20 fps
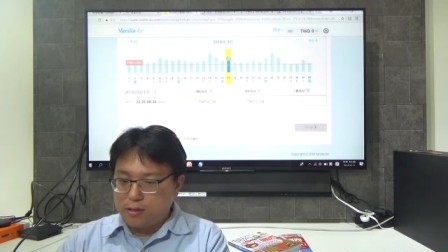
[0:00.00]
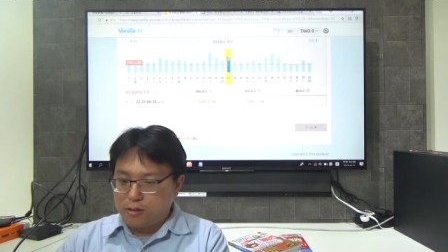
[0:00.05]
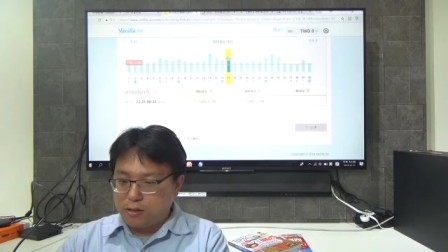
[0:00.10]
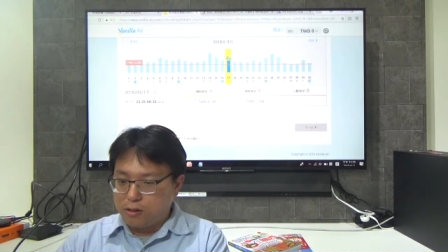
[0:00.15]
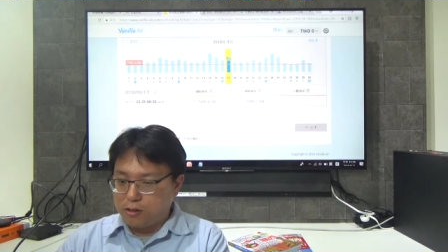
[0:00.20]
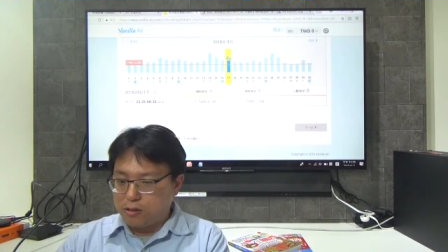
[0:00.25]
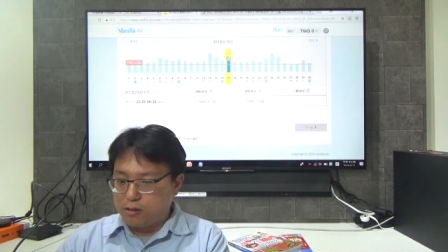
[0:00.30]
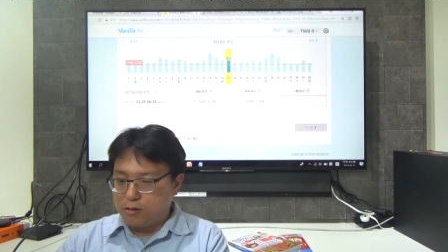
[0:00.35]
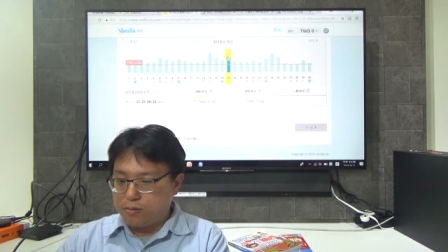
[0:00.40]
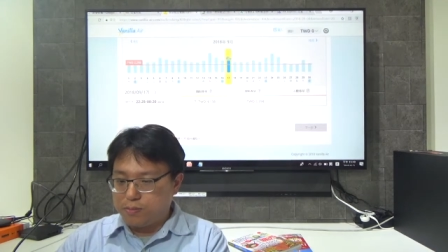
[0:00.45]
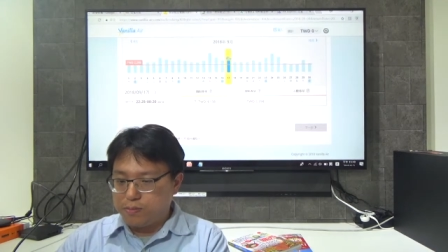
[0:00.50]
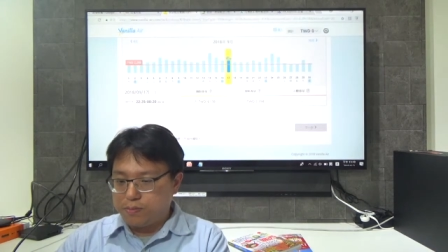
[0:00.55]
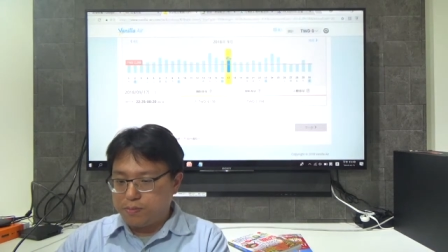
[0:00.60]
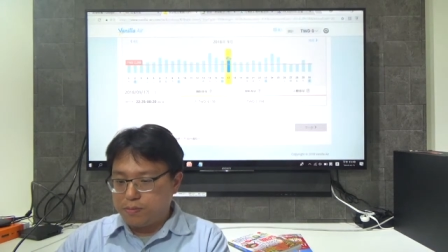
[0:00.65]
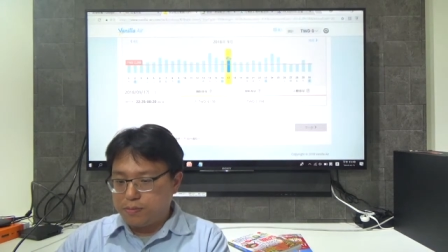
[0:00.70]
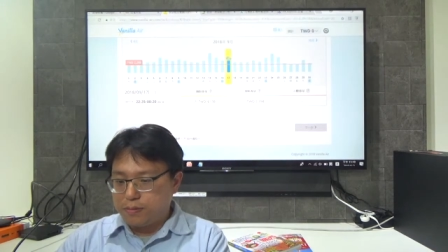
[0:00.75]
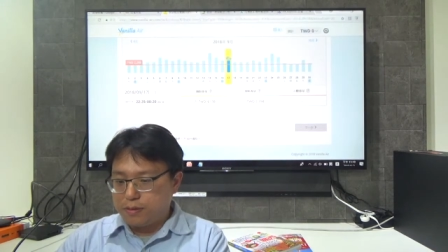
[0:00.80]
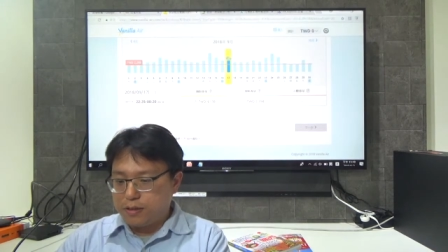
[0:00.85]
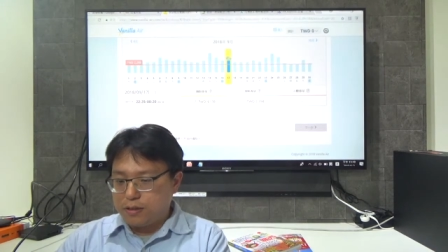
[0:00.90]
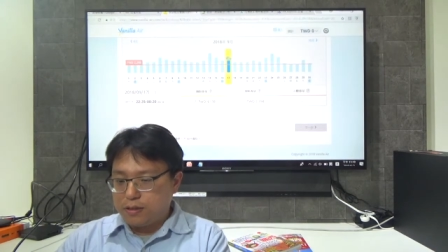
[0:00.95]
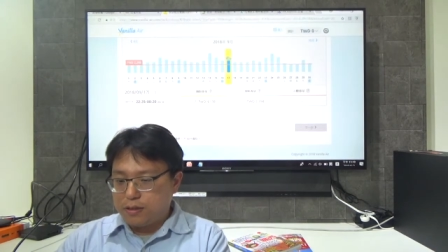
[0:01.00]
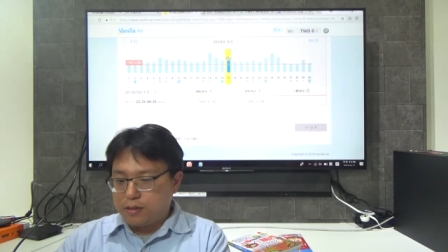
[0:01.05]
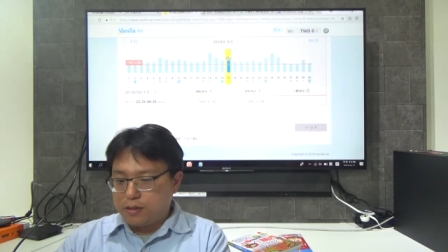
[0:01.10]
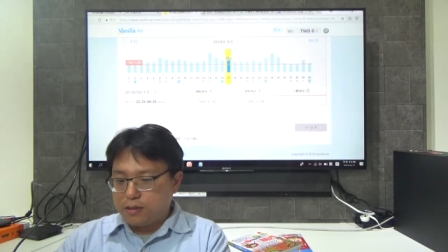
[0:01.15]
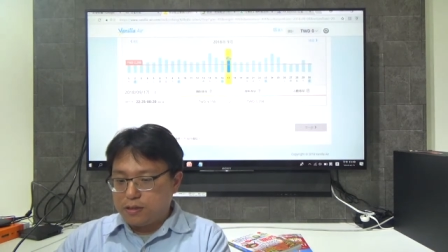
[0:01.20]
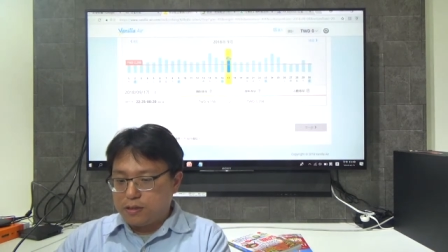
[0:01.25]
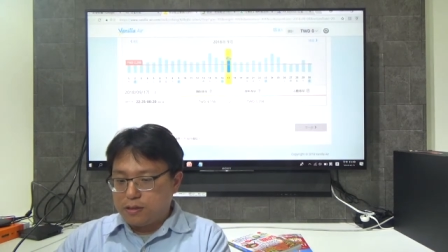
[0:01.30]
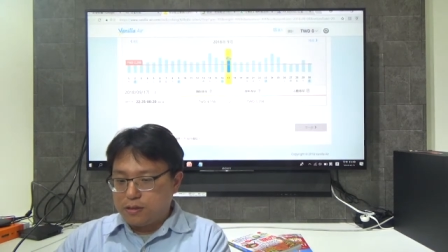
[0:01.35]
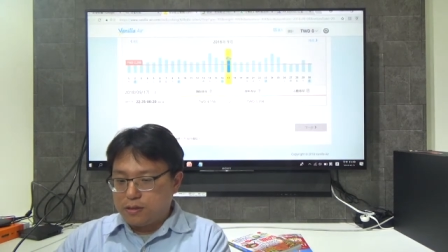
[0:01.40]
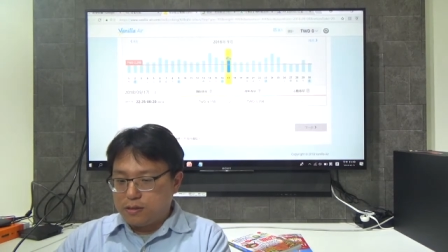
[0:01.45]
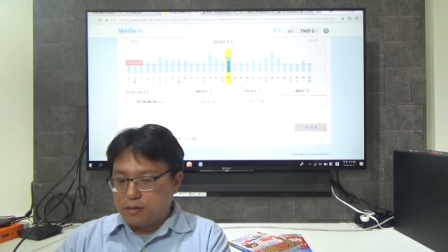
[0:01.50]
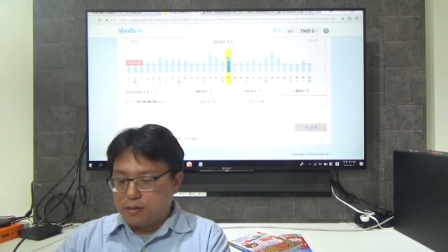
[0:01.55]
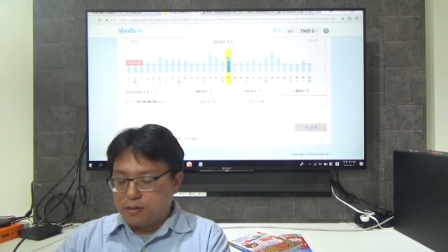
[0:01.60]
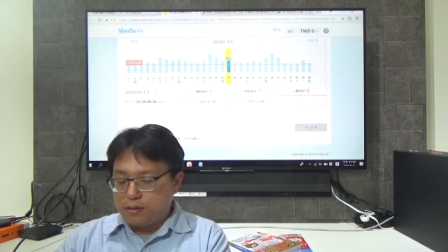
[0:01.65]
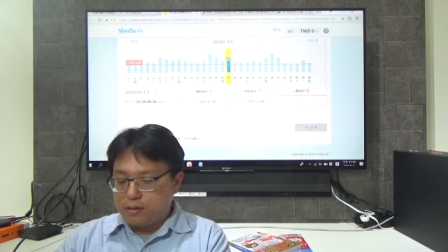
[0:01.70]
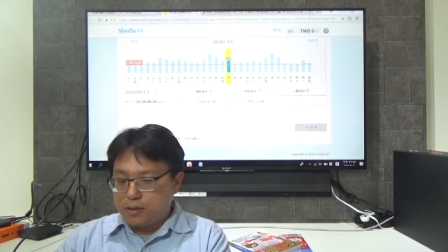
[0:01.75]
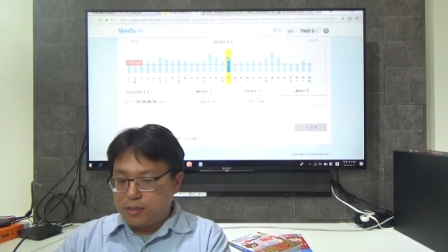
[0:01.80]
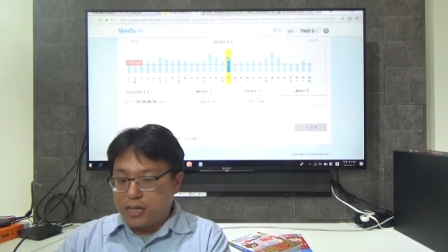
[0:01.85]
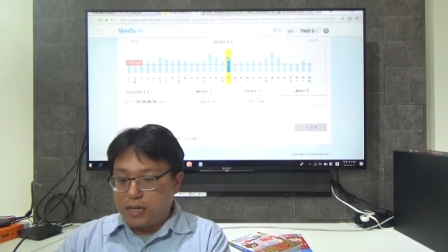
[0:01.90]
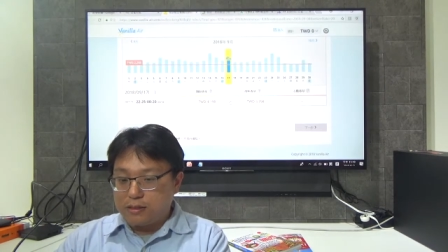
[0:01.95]
哦，
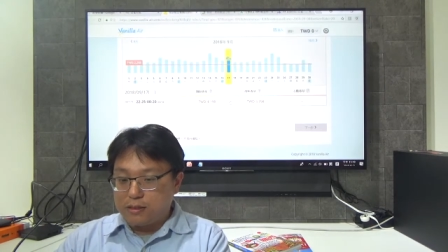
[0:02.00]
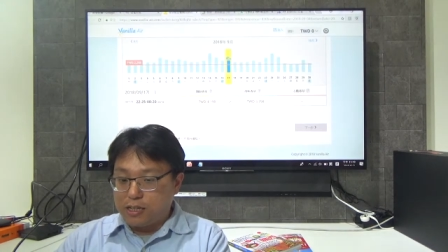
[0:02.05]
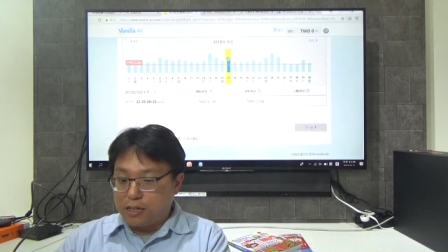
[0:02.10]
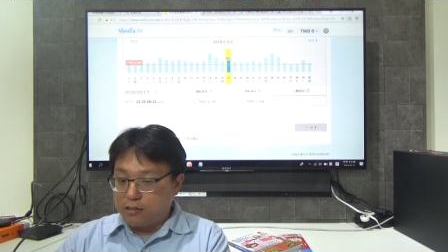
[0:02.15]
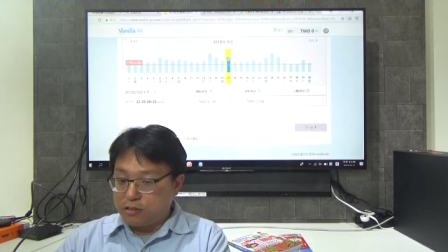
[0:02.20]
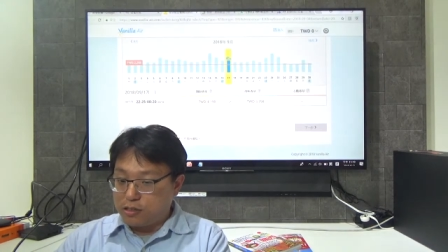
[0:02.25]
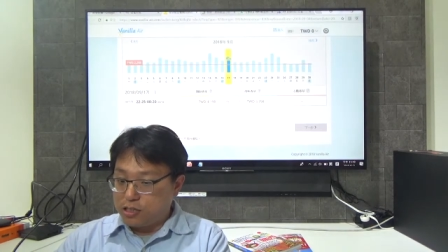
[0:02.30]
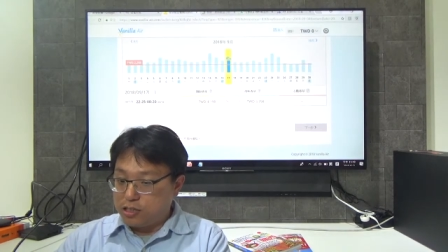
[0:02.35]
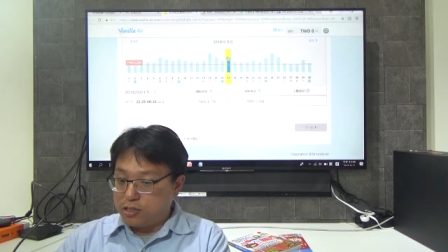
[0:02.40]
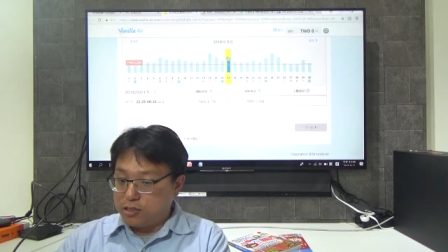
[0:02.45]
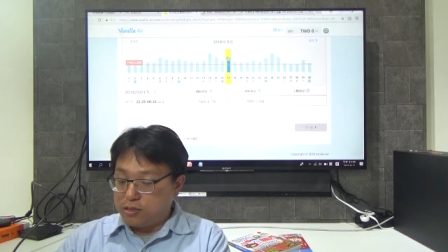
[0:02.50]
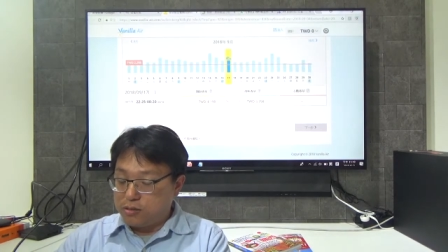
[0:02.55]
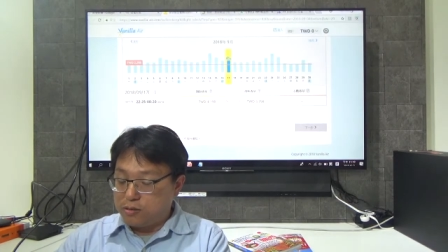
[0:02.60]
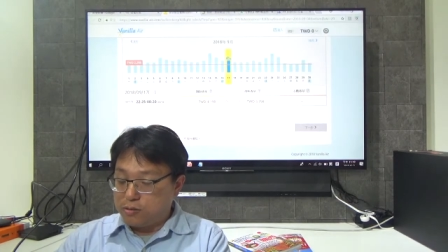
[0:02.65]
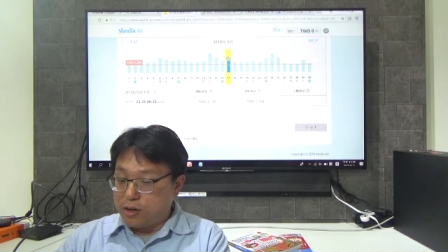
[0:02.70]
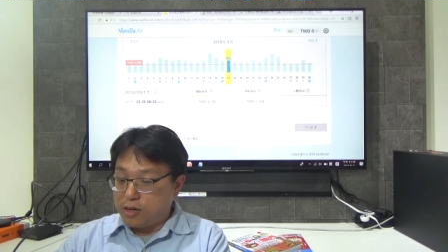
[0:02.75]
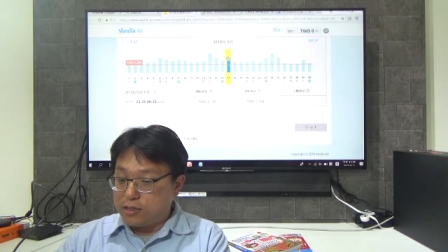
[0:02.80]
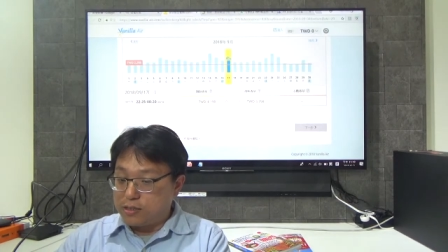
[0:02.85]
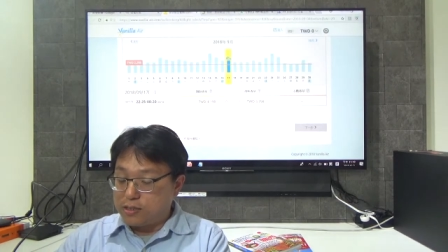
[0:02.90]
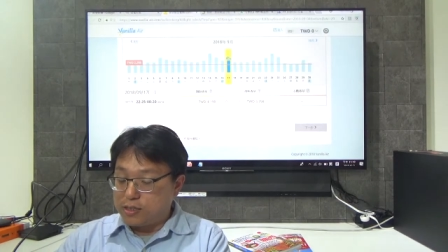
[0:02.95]
香草是晚